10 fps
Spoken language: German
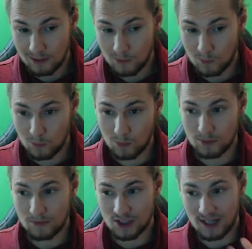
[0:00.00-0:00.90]

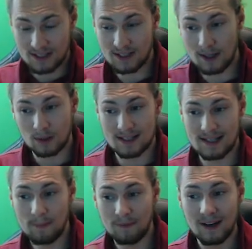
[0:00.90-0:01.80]
und wahrscheinlich dann auch das
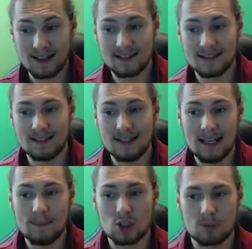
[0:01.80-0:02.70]
Lamm vielleicht diesen
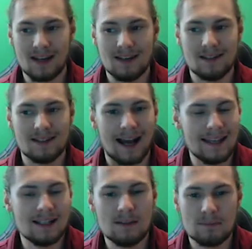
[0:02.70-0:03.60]
lebensspendenden,
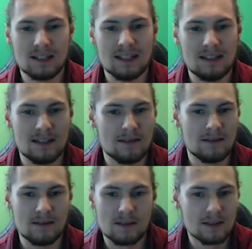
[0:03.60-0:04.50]

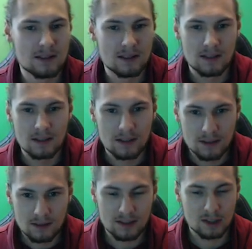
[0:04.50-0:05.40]
heilbringenden,
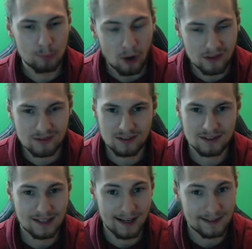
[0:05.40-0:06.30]

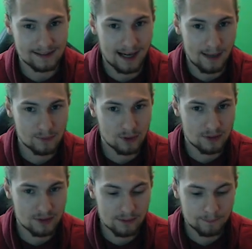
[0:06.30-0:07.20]
supportenden Charakter haben
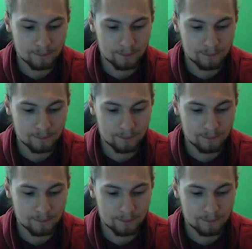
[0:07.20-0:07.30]
könnte.